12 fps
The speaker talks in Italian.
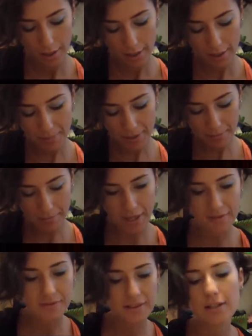i
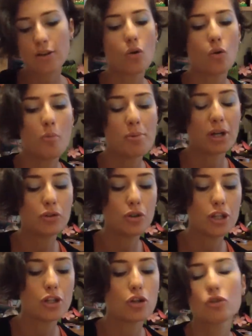pigmenti che ho comprato
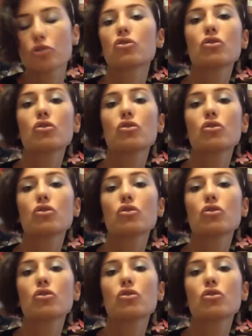io